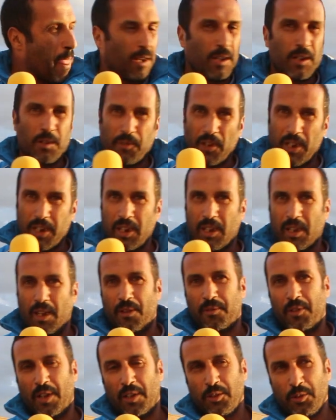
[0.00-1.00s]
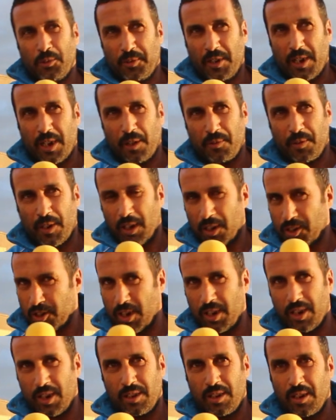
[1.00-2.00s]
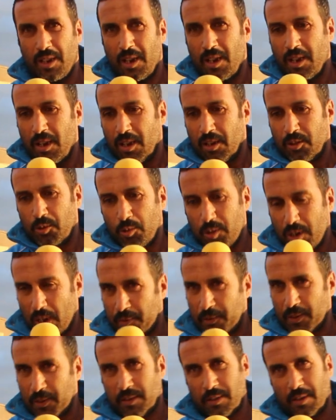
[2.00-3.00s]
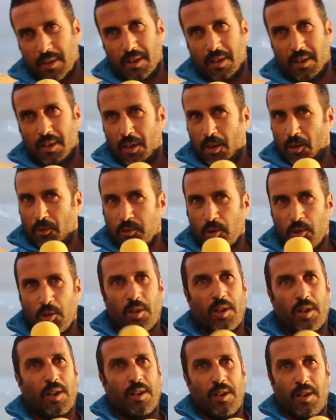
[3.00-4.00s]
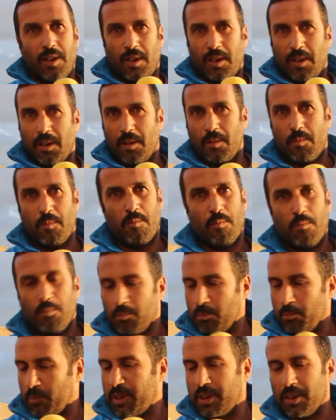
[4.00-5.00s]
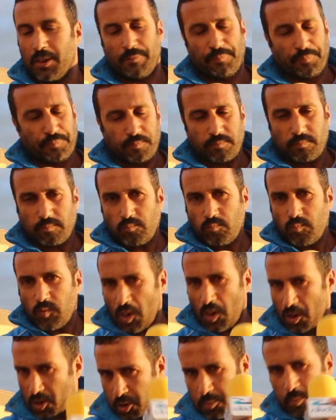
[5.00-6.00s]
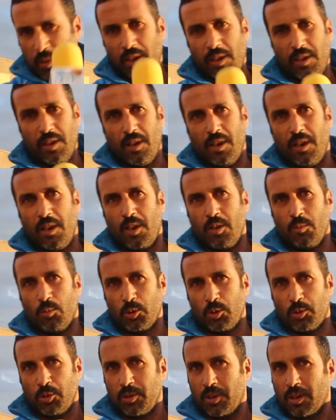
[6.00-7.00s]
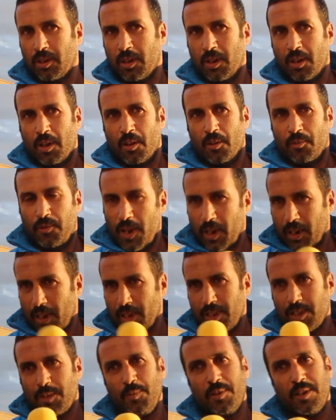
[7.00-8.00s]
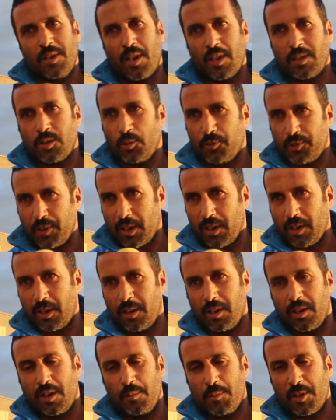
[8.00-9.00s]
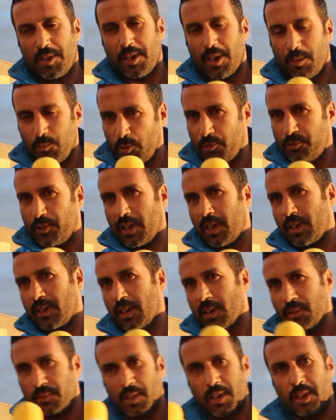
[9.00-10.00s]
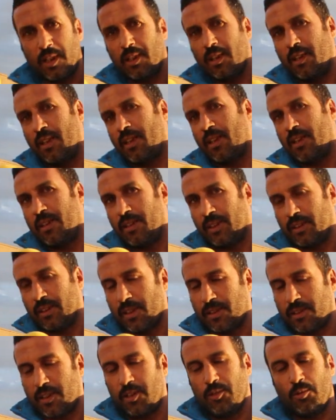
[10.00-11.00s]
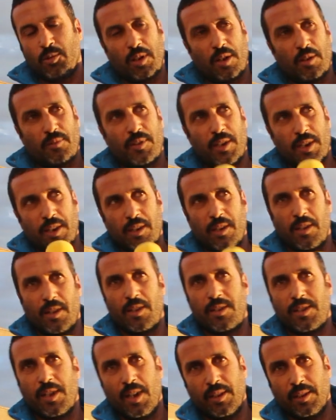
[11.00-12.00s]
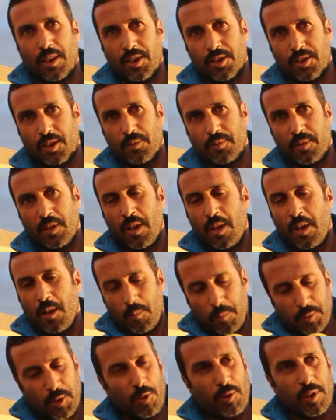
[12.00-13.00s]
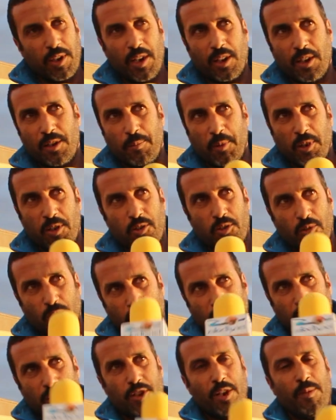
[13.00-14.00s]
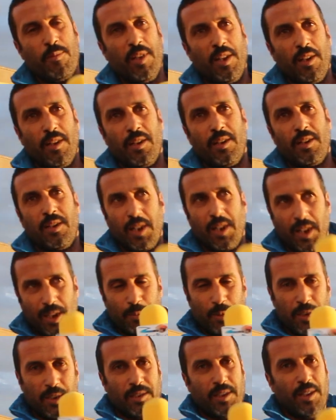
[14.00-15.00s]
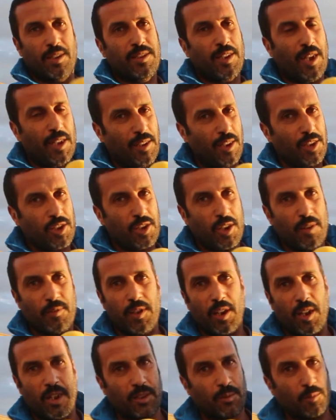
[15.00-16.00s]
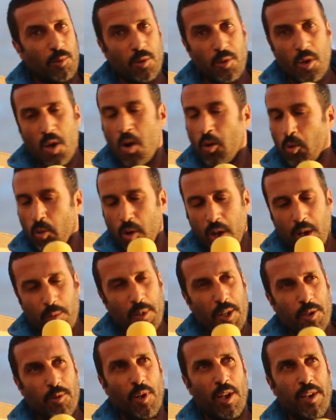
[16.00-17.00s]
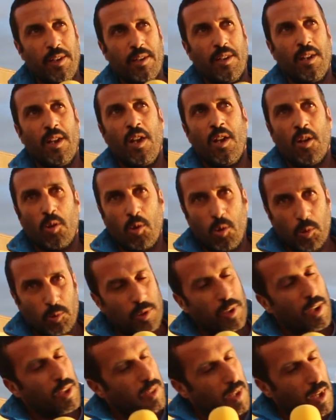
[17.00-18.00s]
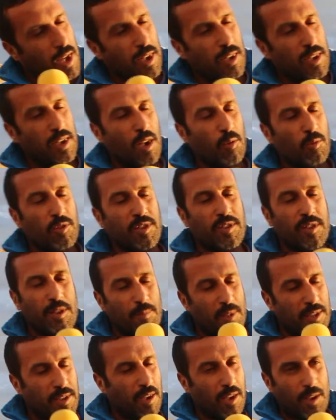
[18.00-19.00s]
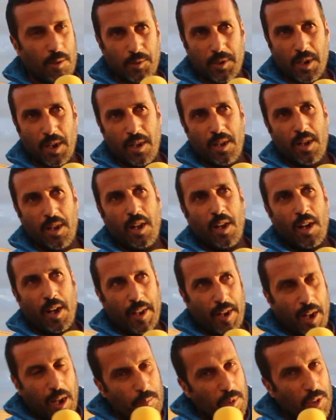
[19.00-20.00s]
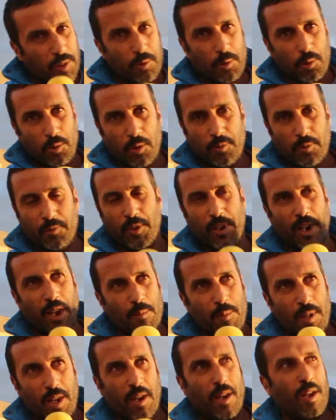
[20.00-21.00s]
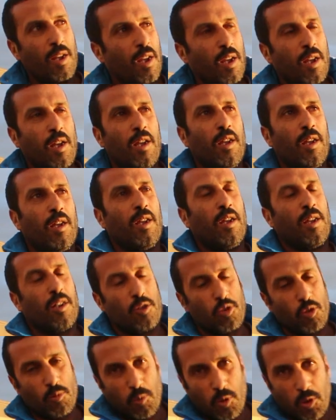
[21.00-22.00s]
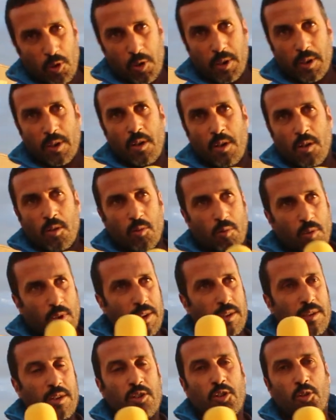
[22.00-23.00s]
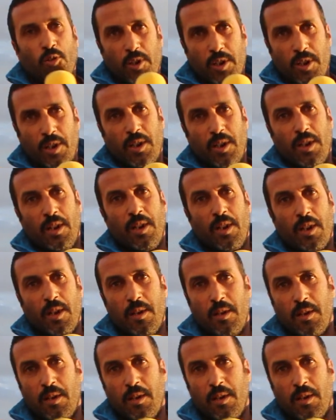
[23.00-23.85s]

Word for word: لفريق عندهم فريق فريق جيد ينافس الفرق آه، آه، من جميع المدن فكنتمنى التوفيق المسيره موفقه لا للفريق نهضه الزايو ولا للفريق اتحاد عين شقف بدورنا كنبغي نشكر جميع اللاعبين ديال اتحاد عين شقف اللي قدموا وابانوا عن قدرات هائله واستماته قويه رغم الظروف رغم آه، الجمهور وكنشكر آه،